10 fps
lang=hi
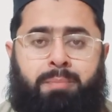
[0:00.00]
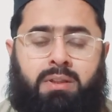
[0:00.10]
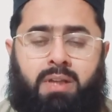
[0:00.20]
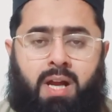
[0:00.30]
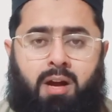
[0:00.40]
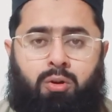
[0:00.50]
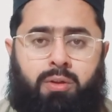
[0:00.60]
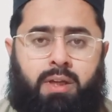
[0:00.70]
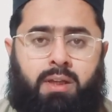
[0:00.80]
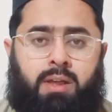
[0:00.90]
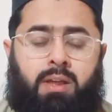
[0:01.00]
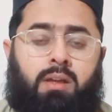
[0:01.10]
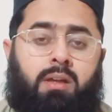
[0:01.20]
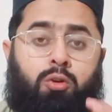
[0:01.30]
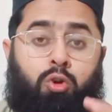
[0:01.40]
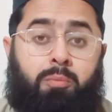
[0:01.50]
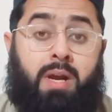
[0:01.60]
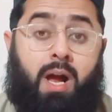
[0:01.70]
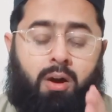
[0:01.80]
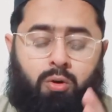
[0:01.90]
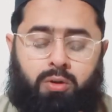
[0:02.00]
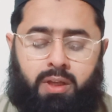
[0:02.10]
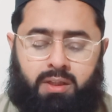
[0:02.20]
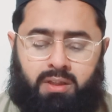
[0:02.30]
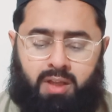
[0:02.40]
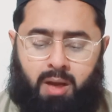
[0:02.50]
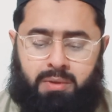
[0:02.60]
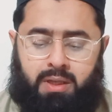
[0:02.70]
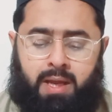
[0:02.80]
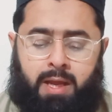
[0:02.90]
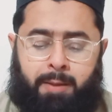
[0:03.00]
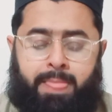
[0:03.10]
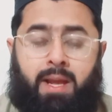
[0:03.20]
बदरा होने की गुमराह होने की ताबीर है